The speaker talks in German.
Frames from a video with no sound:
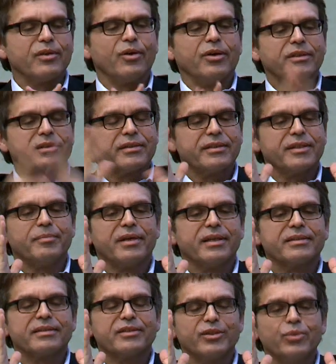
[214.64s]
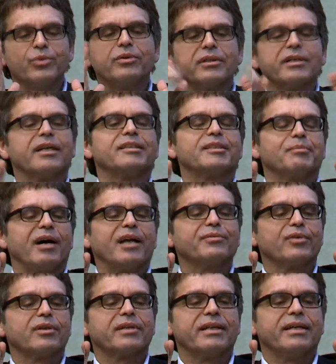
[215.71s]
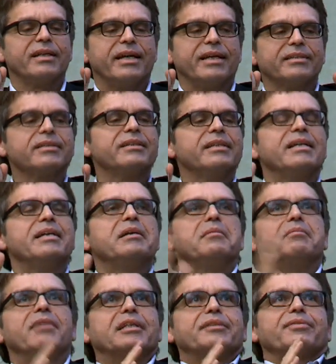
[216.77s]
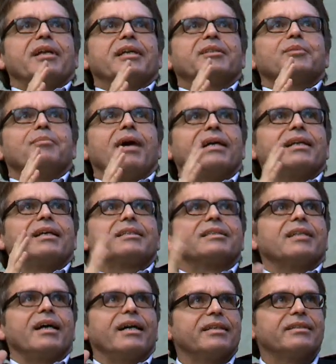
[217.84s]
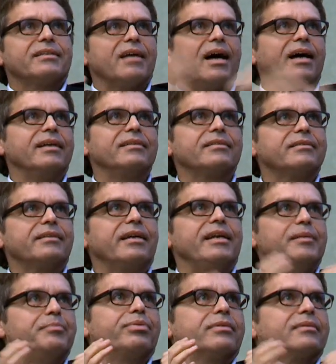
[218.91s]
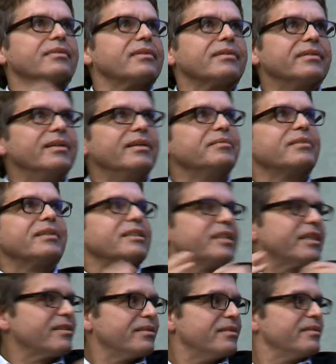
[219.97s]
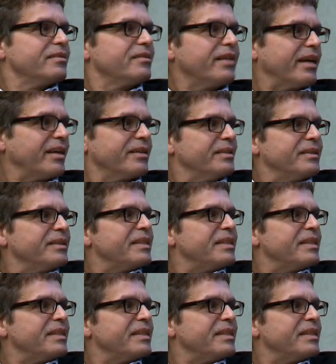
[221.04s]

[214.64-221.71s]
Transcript: wenn heute jemand, ein Jugendlicher, ein Smartphone gerne hätte, war es vielleicht zu meiner Zeit ein Tape, ne? weg.